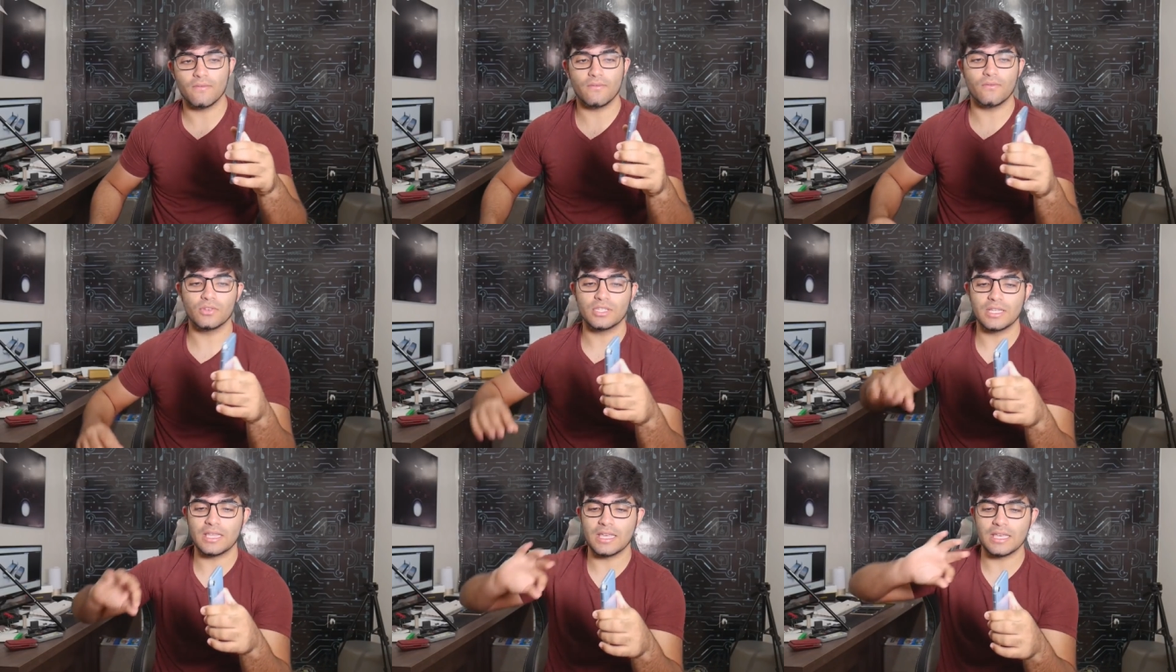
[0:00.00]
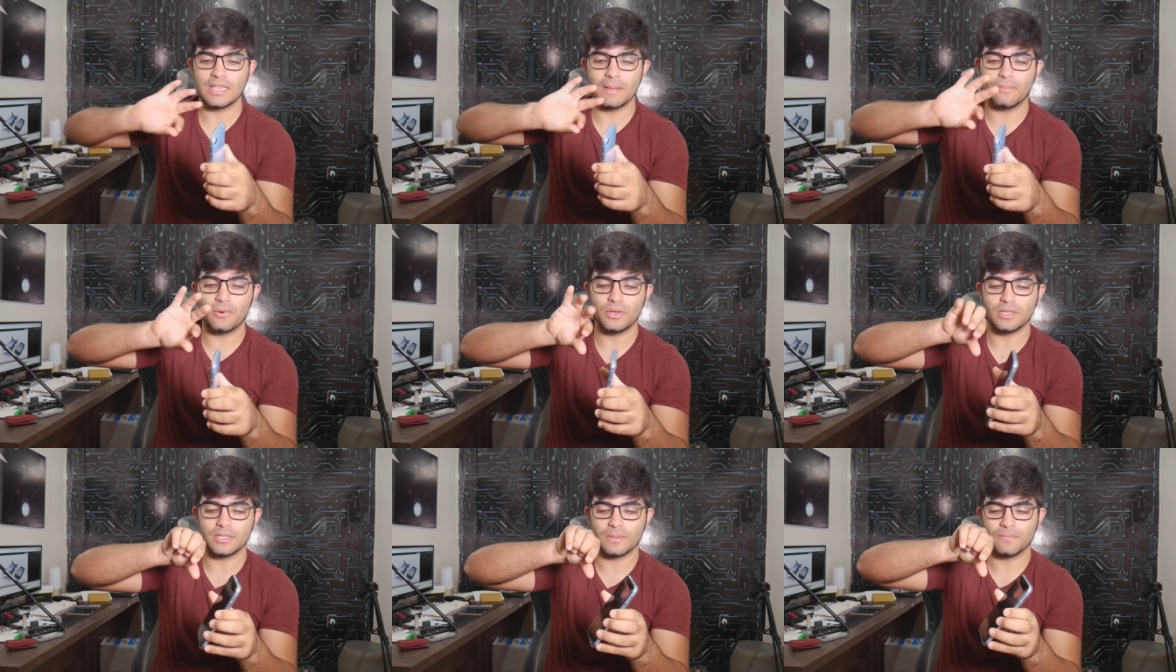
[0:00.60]
você tem que
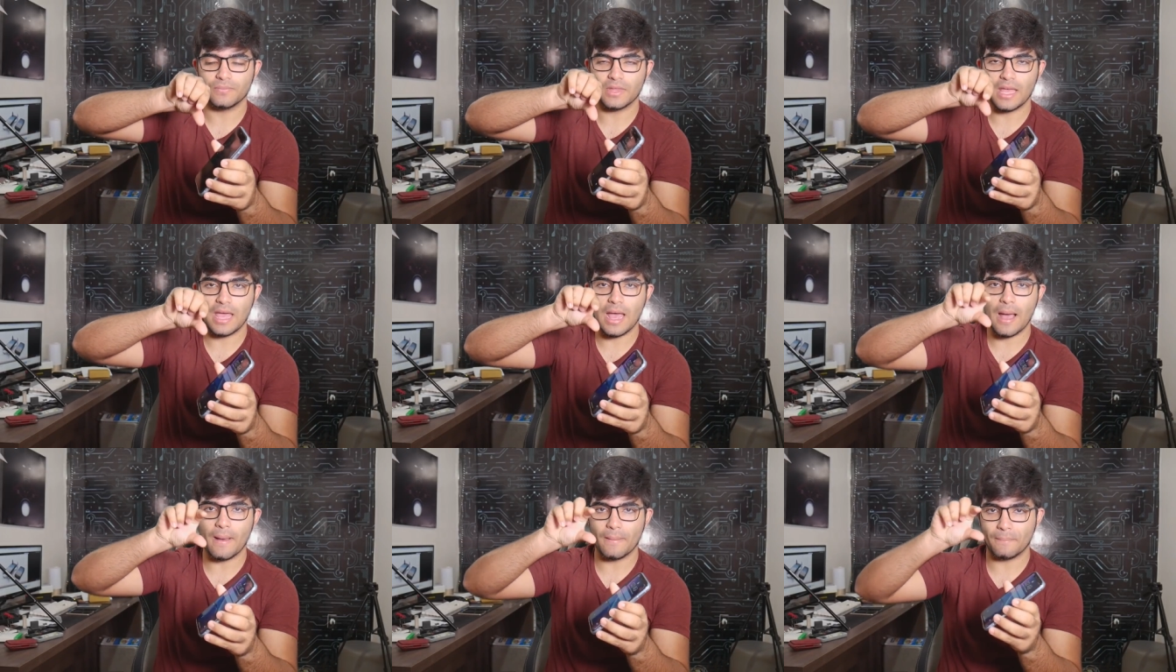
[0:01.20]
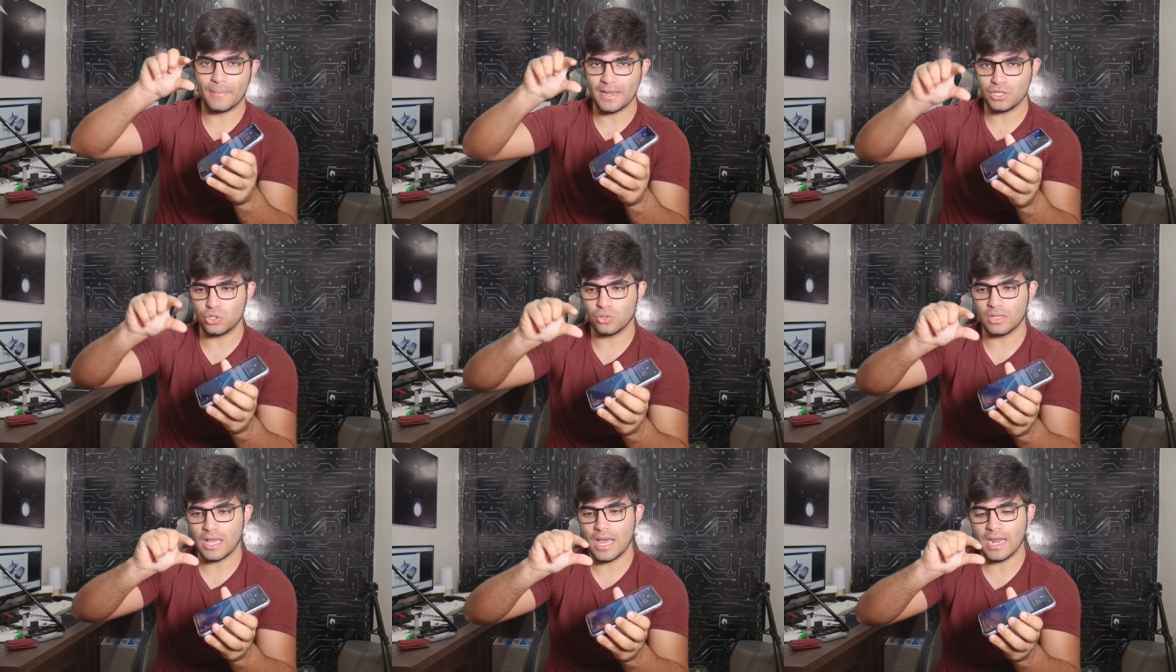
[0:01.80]
depois é,
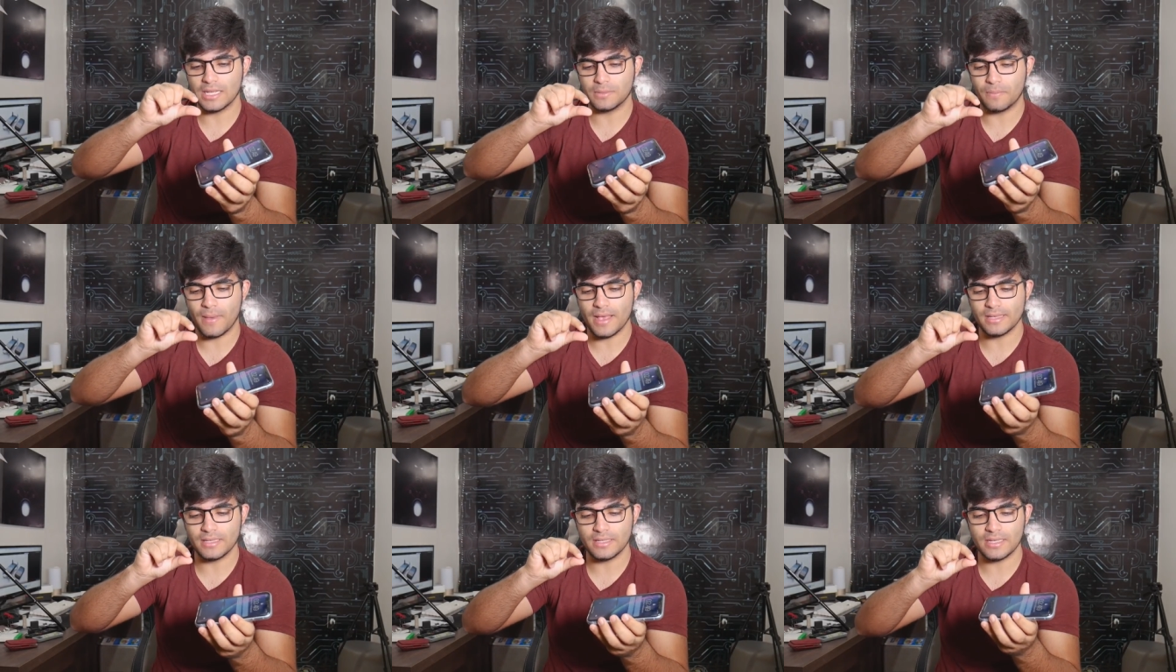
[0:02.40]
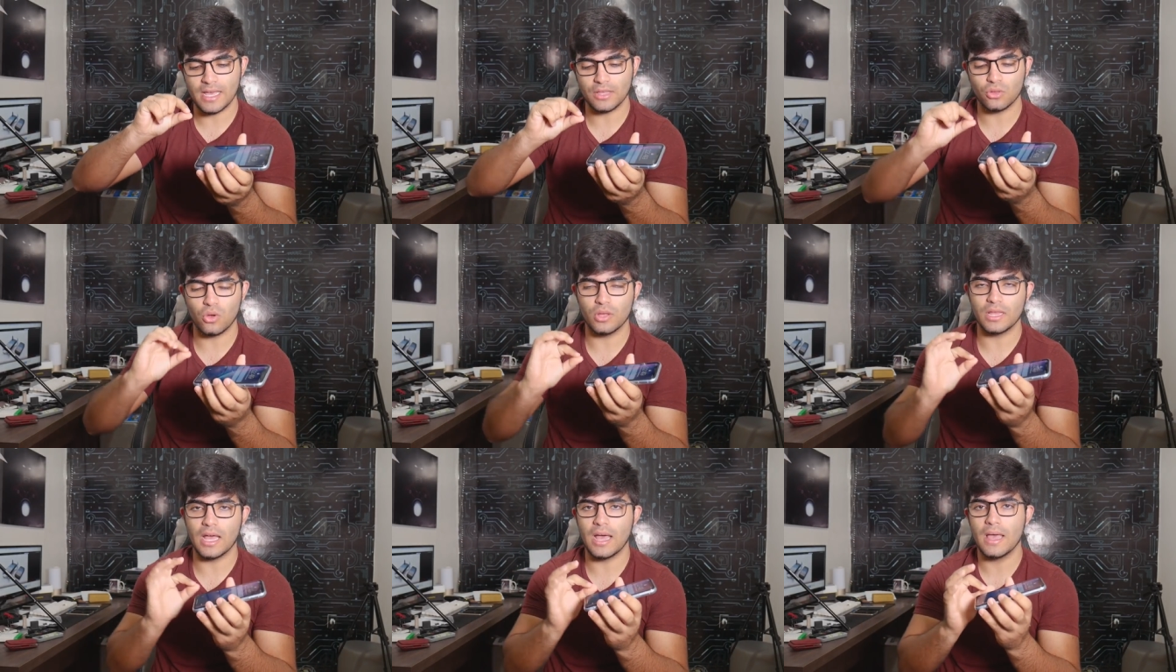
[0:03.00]
pressionar as peças e
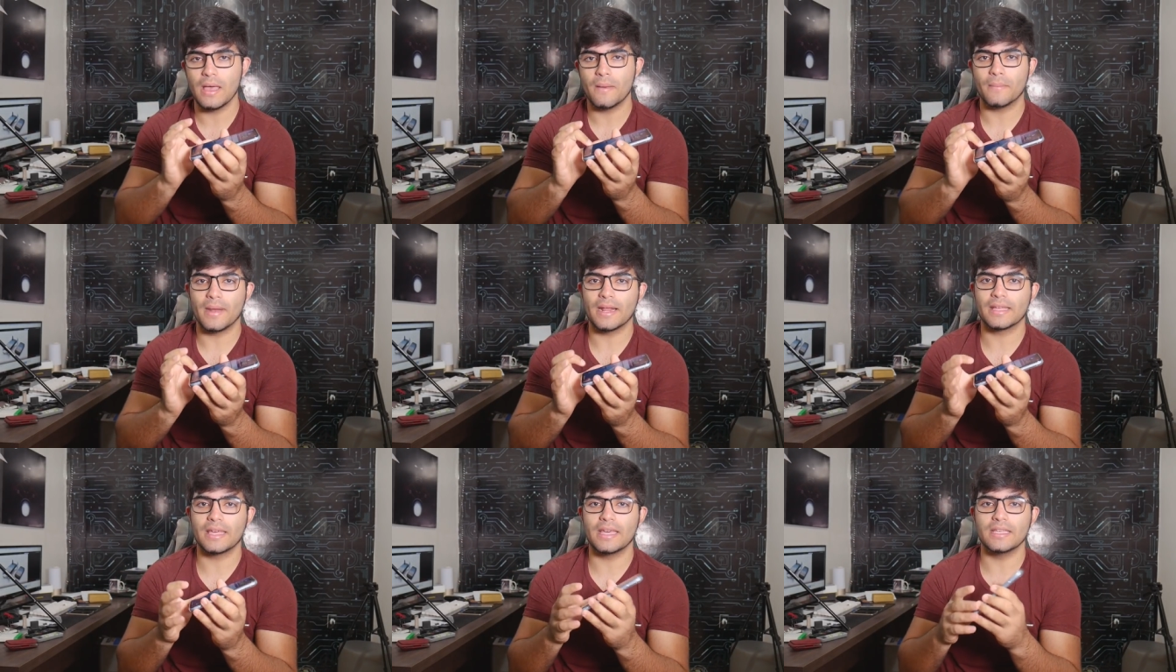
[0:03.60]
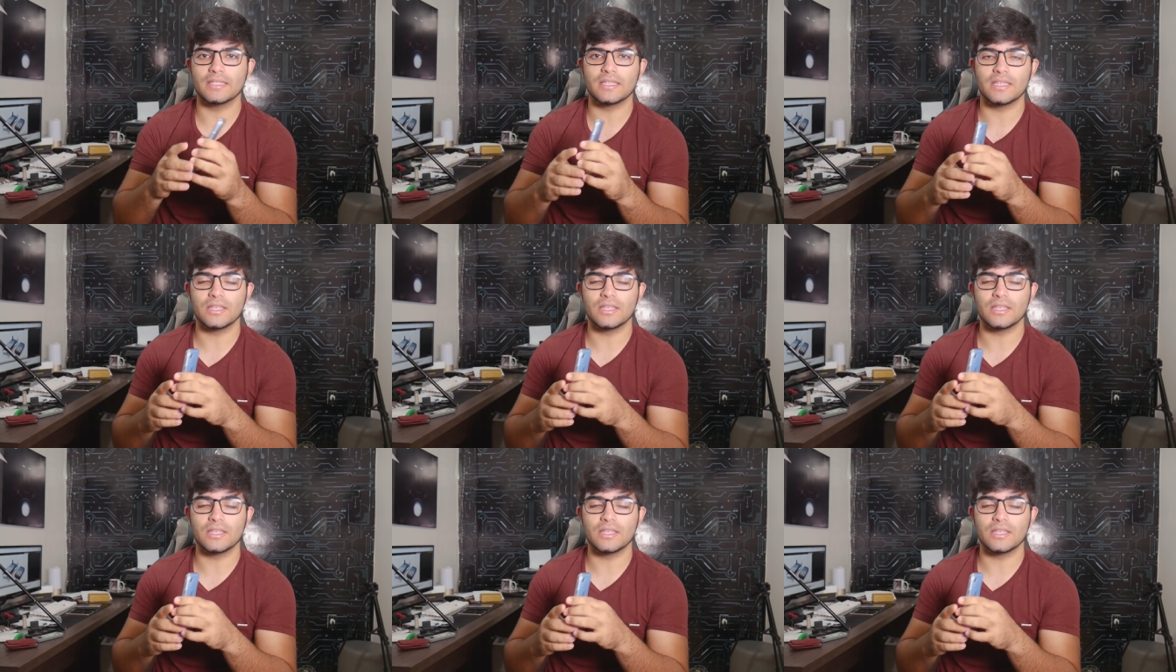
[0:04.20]
retornar para case.